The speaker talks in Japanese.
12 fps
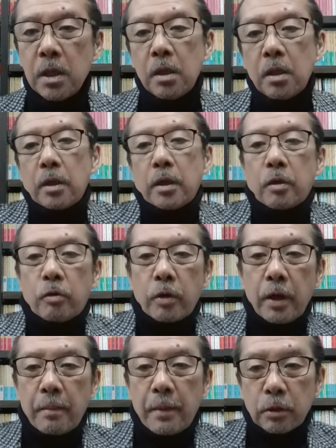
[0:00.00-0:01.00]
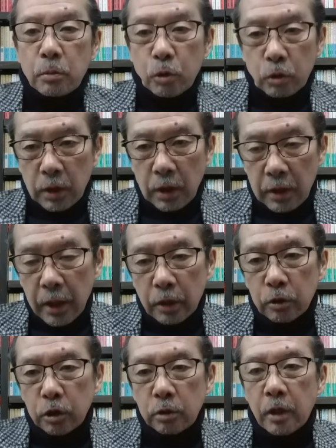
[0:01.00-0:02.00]
えー、これね、松本さんがね、
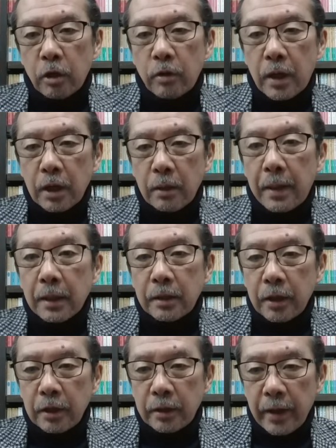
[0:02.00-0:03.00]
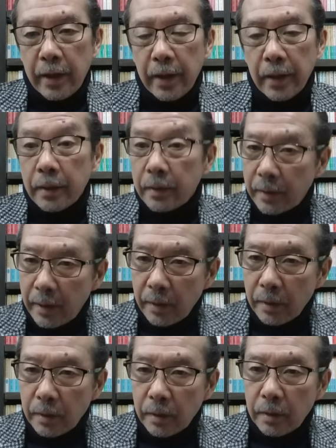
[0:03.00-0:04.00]
車の中で待っていて、ね、
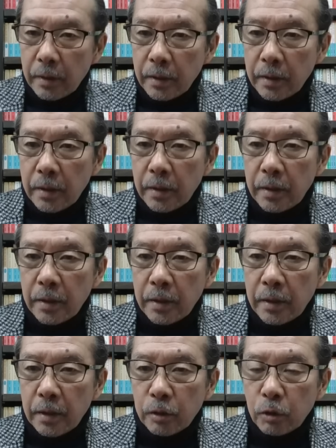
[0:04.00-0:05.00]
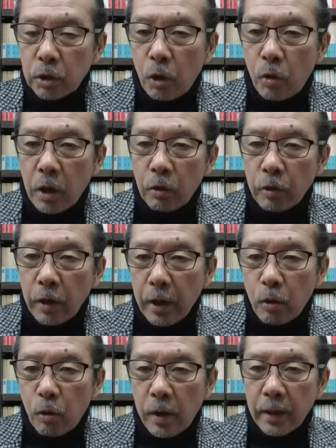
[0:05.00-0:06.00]
えー、そして他のね、
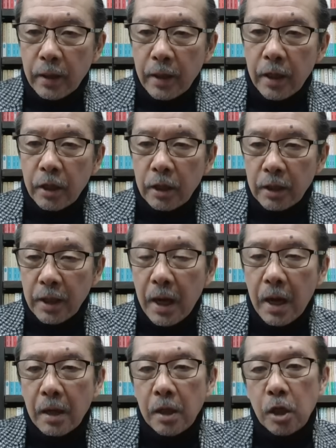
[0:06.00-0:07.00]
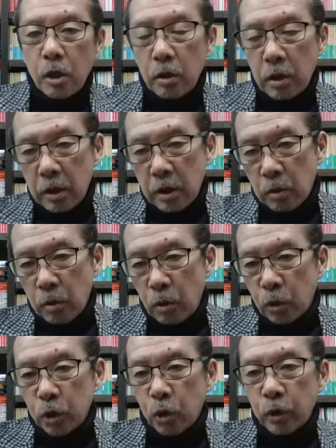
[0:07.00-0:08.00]
後輩芸人が、えー、こう
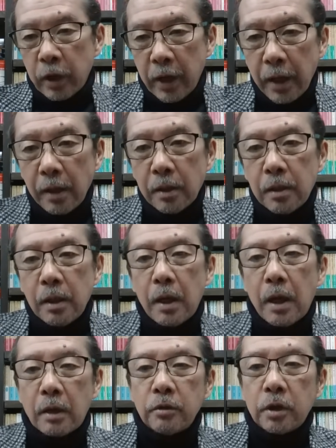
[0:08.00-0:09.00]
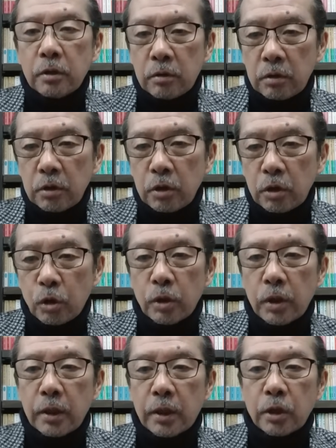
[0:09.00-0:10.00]
路上でね、歩いてくる女
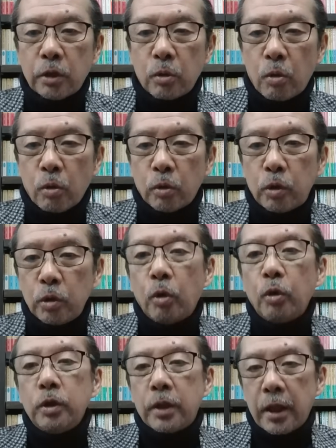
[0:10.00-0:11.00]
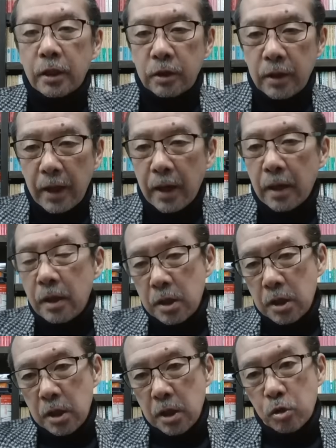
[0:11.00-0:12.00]
性たちをこ口説いてですね、
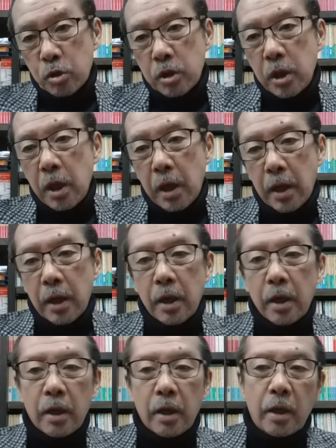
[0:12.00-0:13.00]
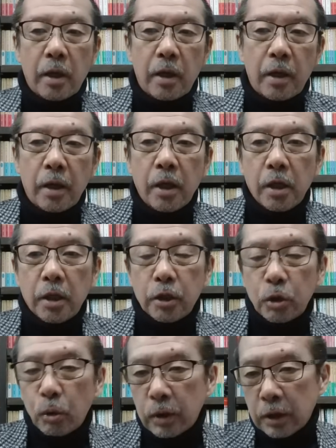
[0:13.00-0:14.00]
そして、えー、
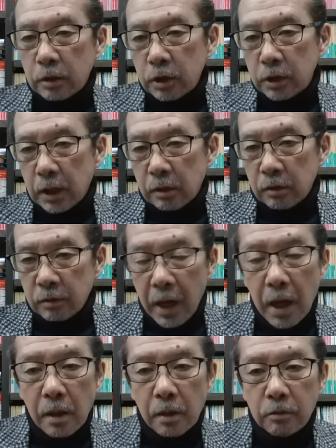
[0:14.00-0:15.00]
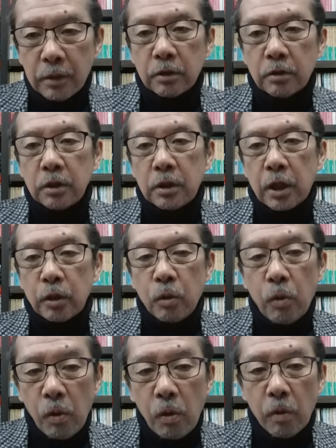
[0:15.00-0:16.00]
承諾したっていうかな、うなずいた人
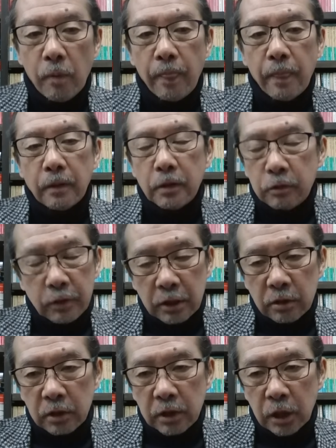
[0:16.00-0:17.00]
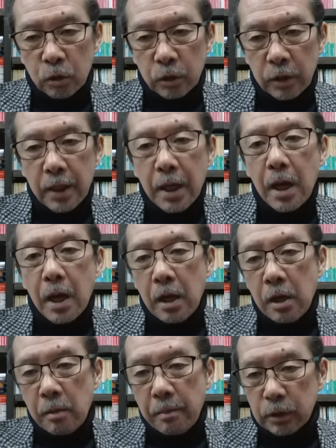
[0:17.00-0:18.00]
を、うなずいた女性が、
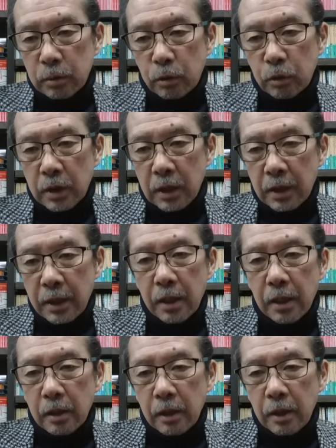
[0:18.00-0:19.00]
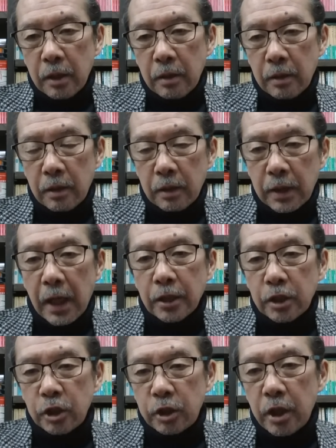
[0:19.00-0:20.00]
松本さんがね、えー、待
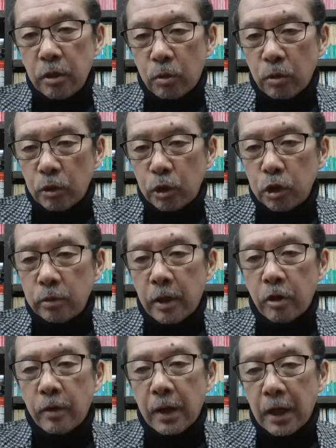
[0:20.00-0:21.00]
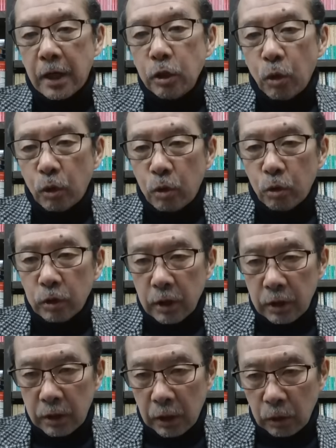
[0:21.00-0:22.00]
機しているこの車の中に乗り込んで
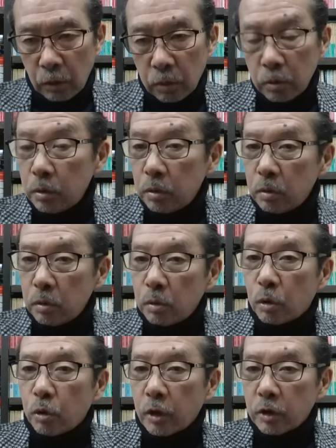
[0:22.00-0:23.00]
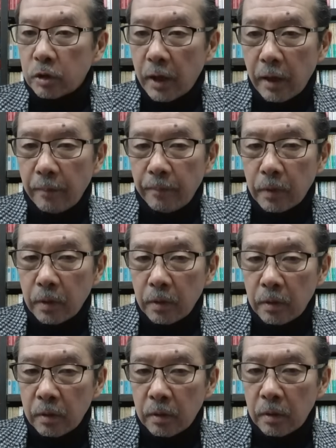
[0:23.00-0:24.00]
いったということですね。う
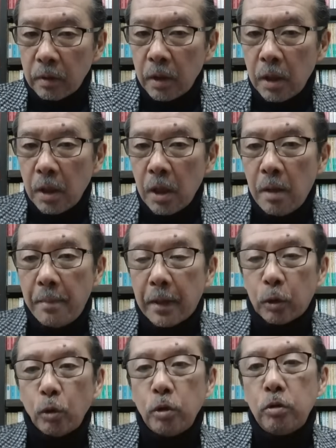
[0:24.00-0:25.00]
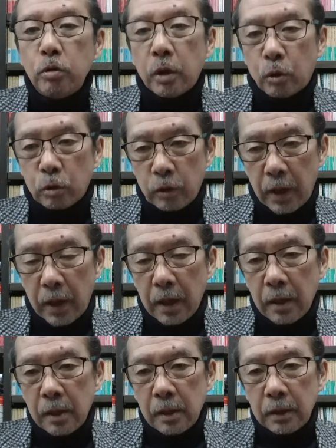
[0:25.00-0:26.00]
ん。まあ、というようなことで、
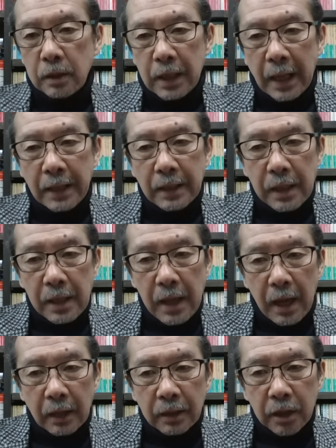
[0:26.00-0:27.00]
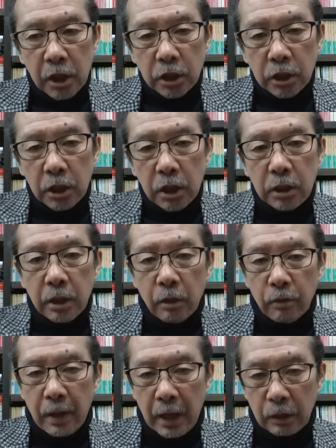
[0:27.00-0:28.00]
だんだん発展していった
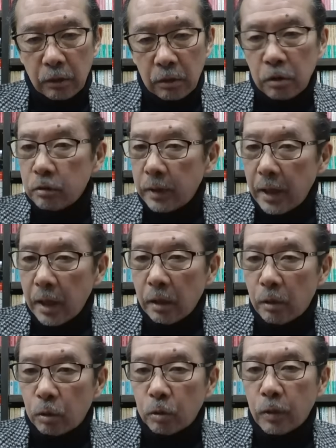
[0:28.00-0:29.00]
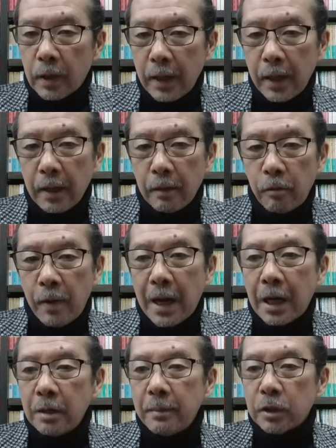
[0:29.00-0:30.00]
のかなっていうね、ことがね、分
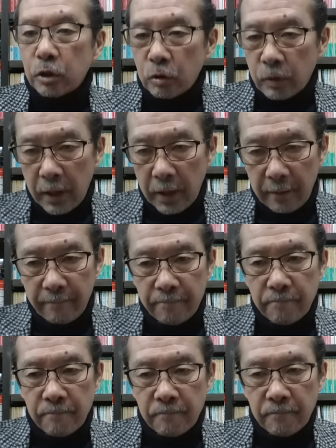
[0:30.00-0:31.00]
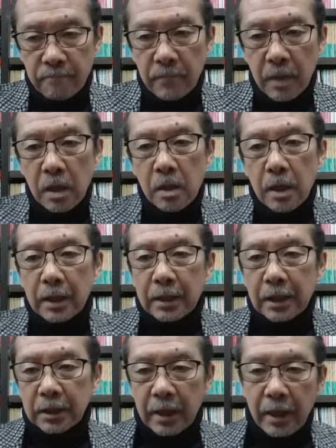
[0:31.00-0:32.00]
かりますよね。うん。
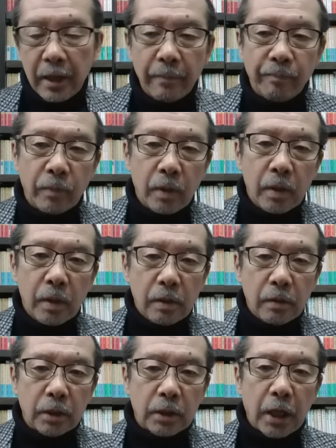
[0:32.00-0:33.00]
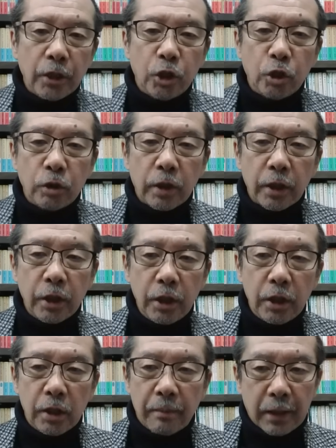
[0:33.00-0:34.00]
形がね。で、最終的
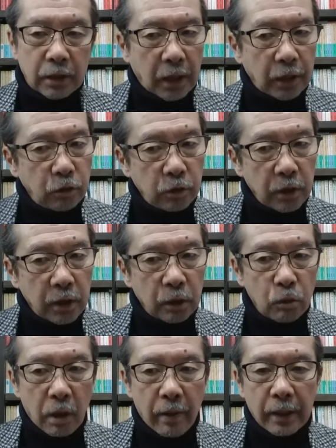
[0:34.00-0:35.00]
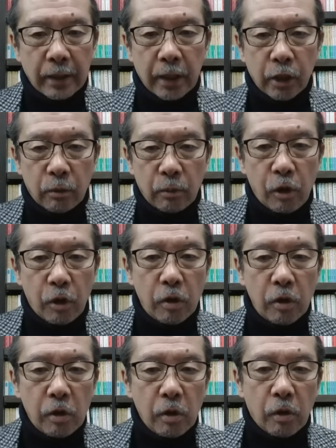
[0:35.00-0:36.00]
に、まあ最終的かどうかわかんないけども、
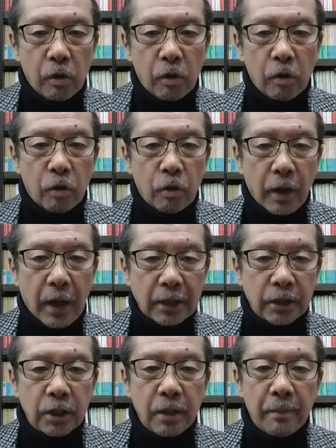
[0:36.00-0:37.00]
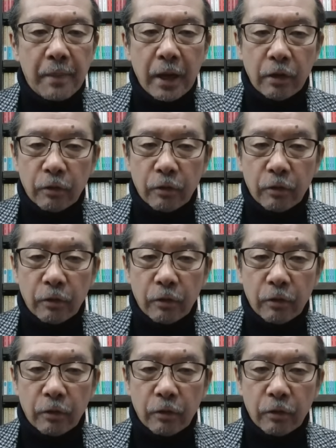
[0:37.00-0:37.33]
この8年前の